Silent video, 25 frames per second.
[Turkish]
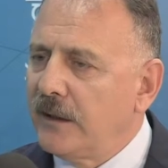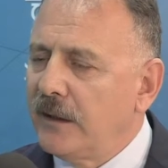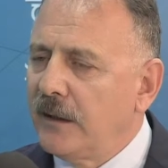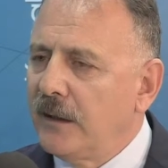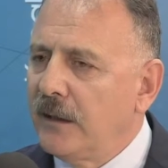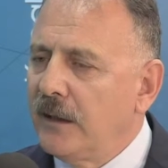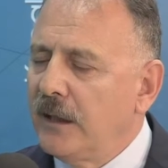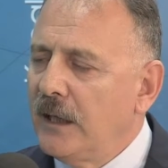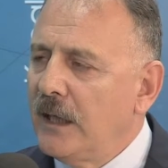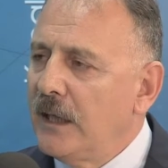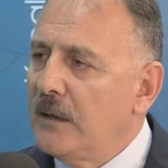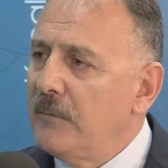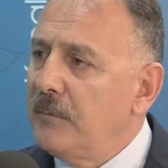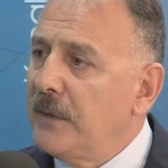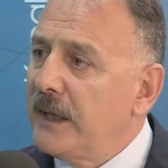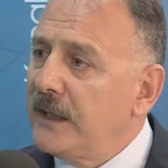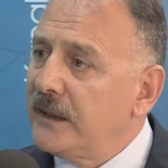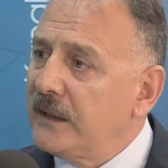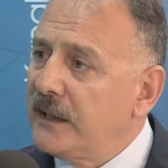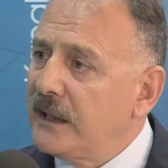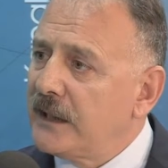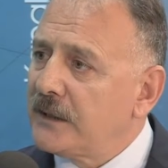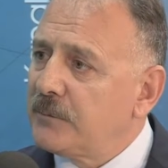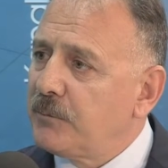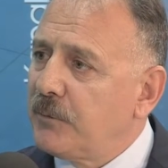de
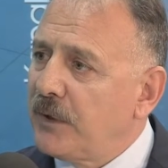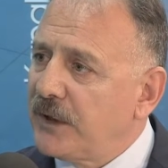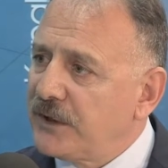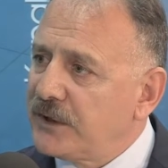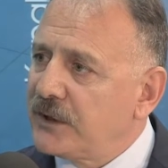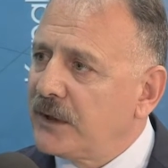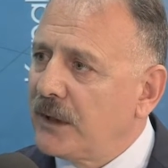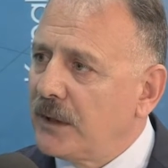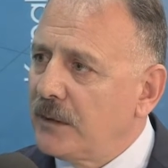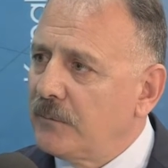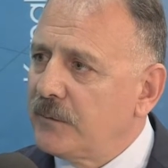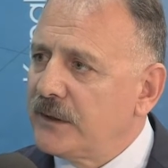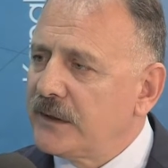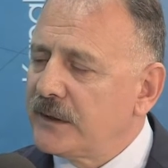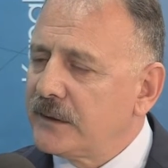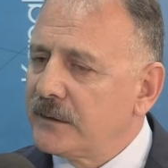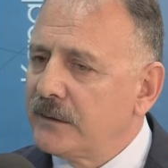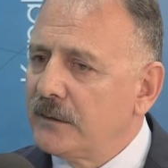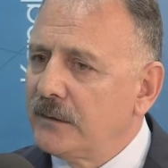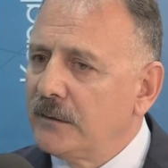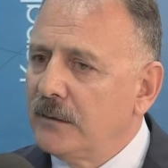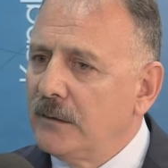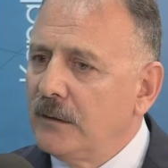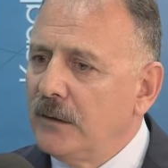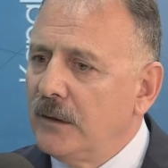Menderes Başkanımız
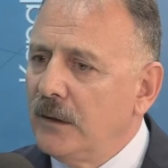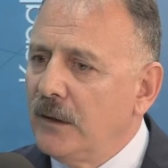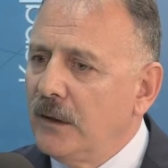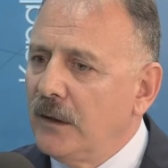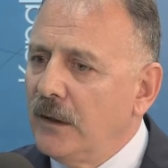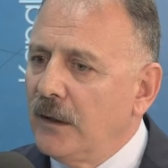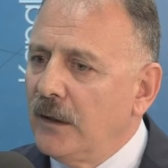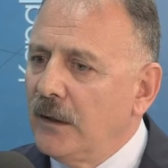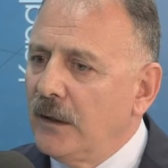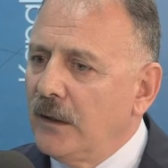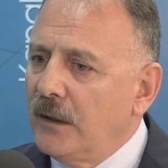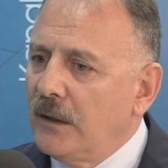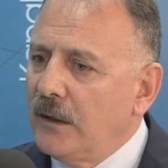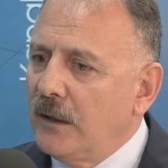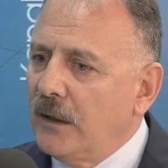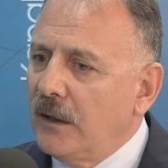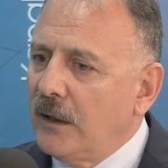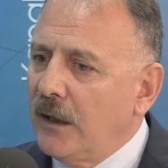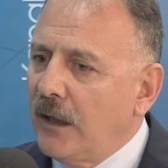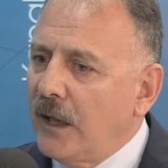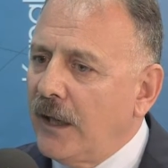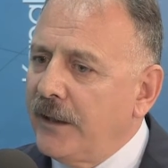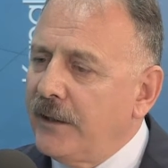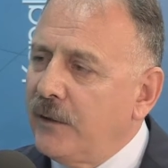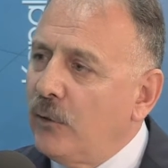
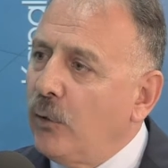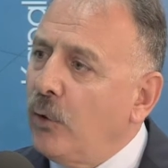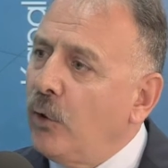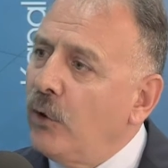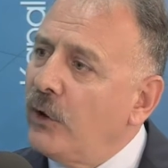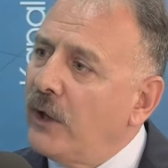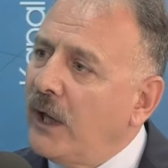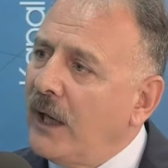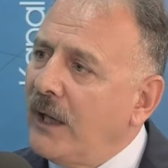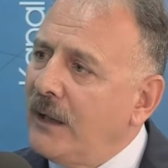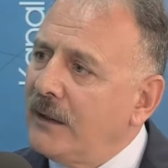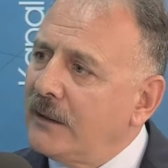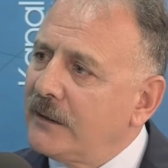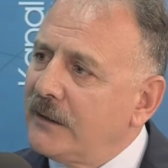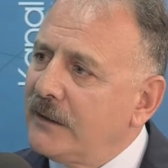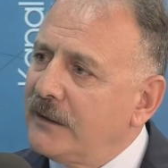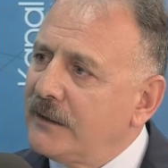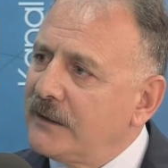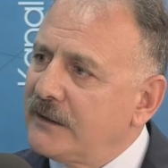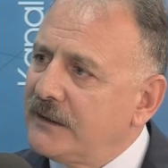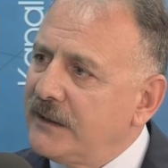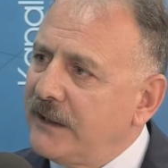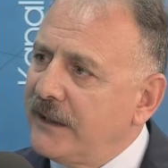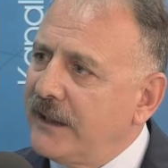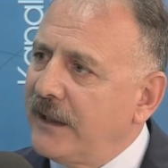hani oy
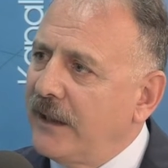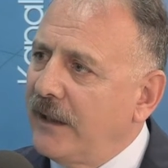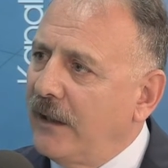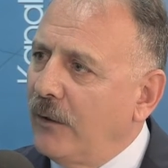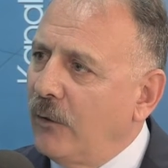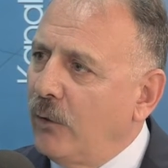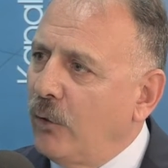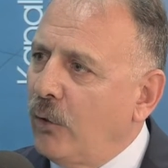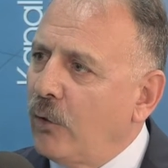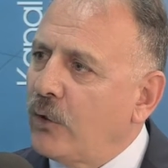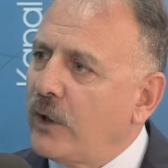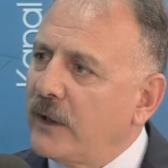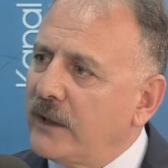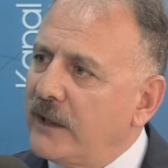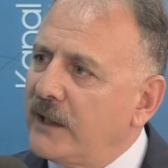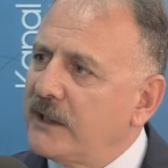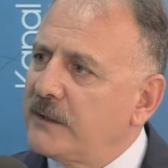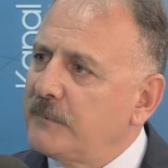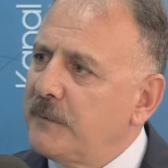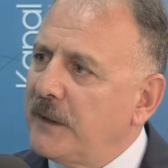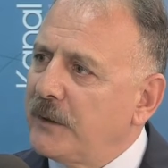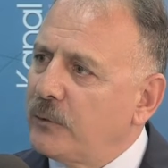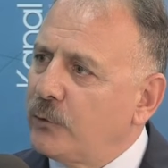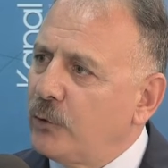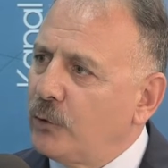aldığınız yere o kadar
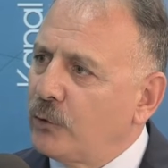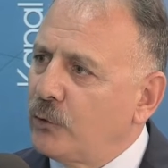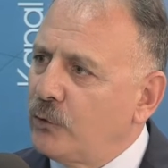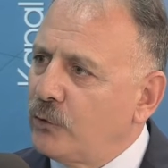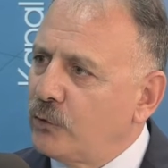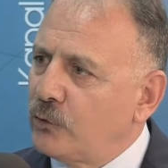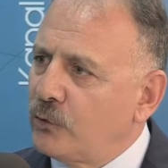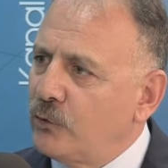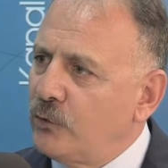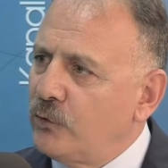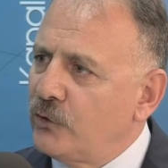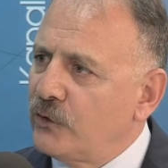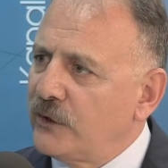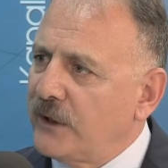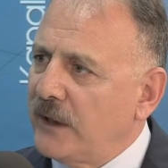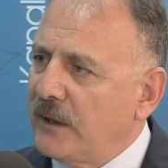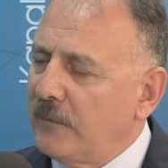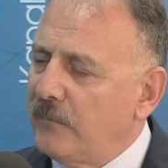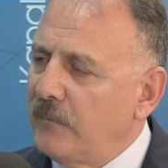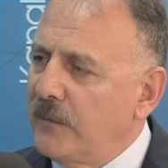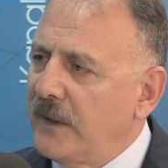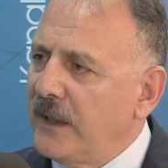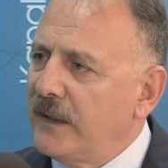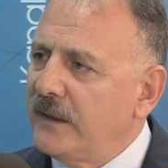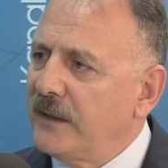hizmet götürürsünüz ya
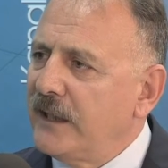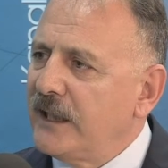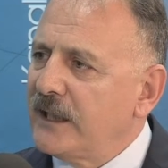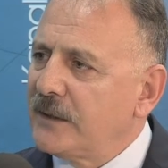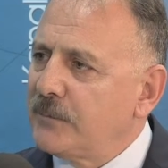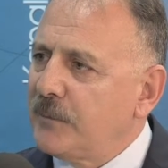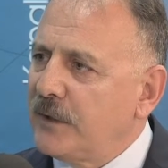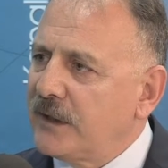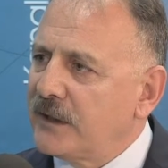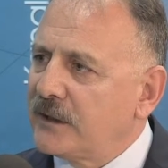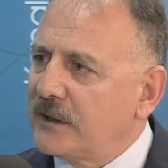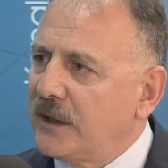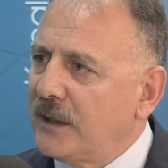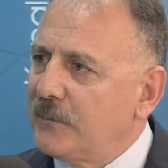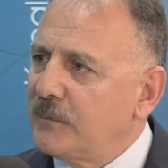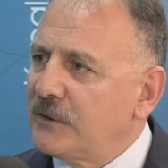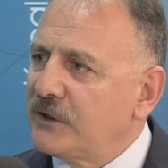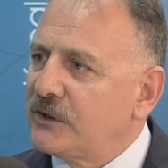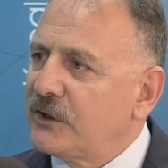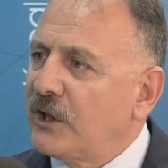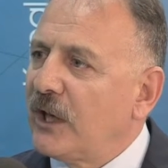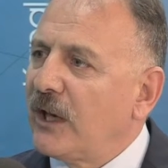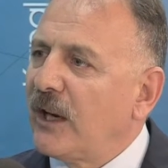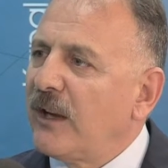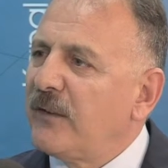Menderes hmm. Başkanımız
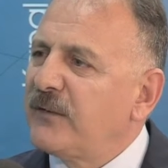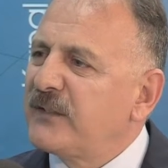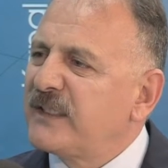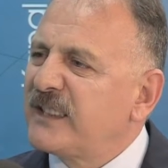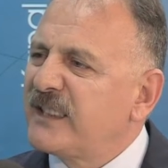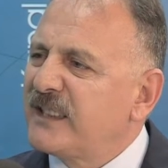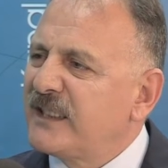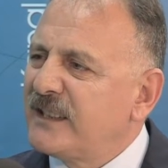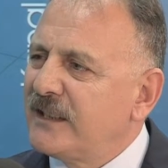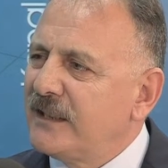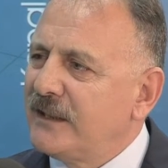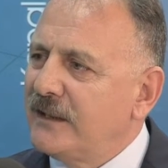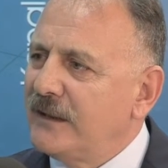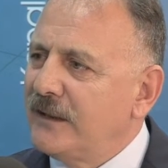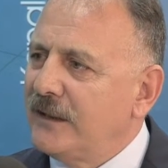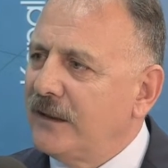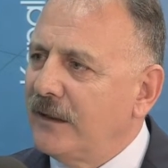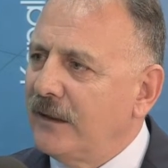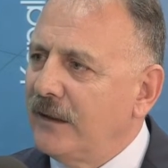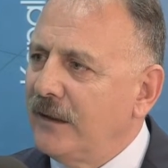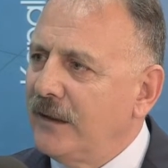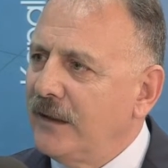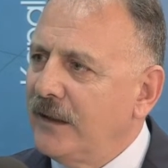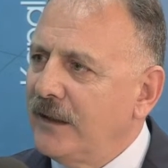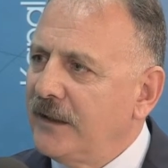tarafsızlığını
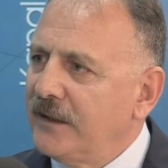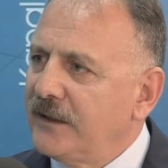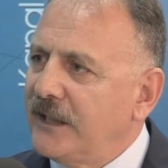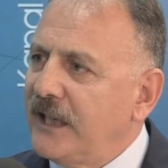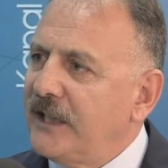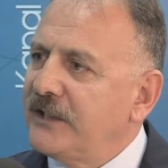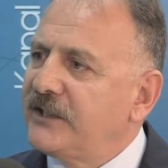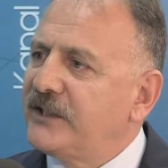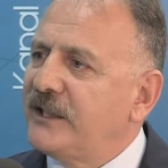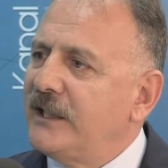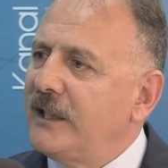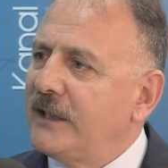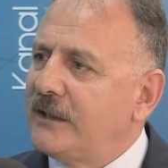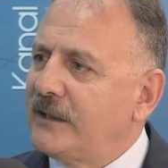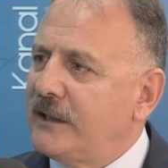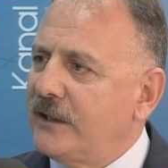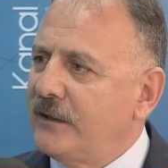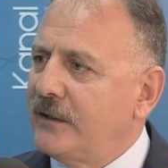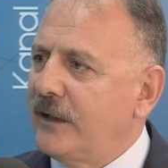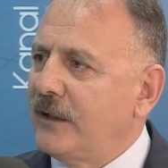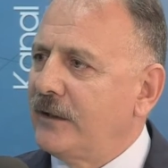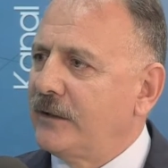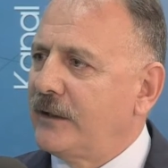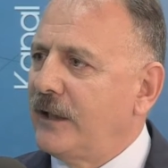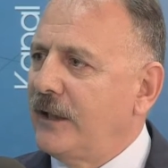tescil
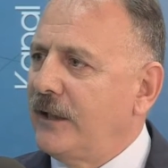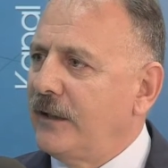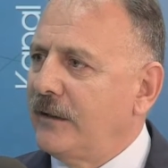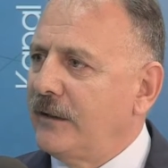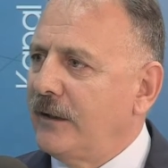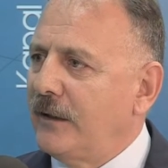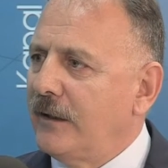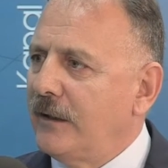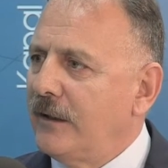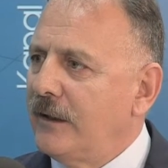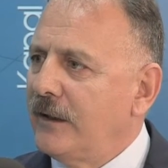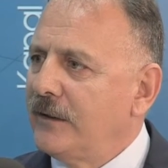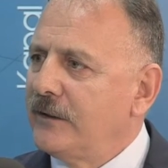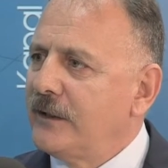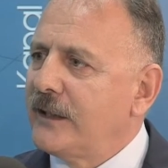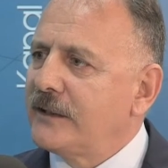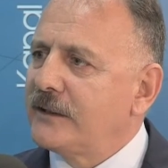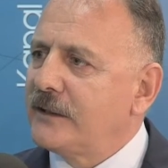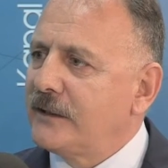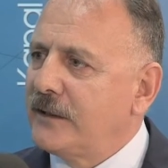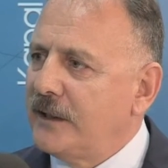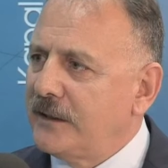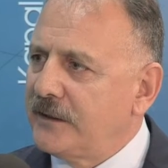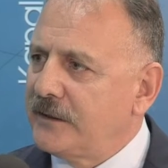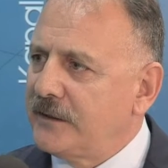ettirdi Antalya'da.
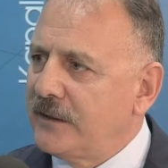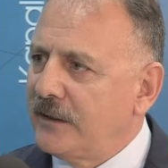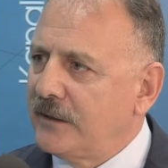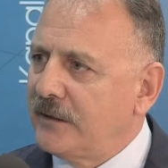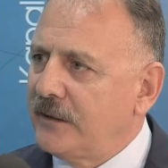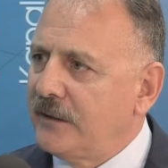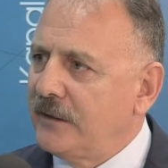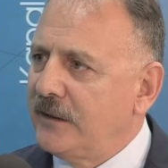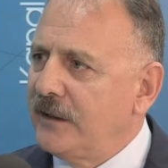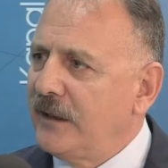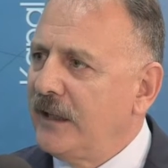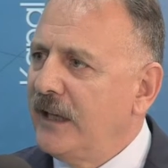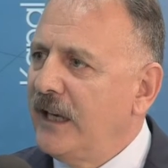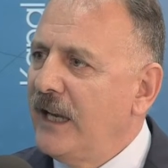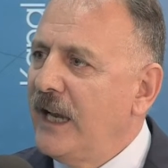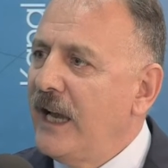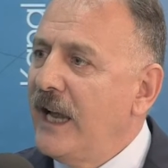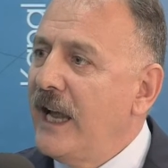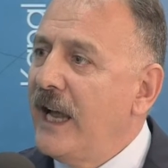Nasıl tescil ettirdi?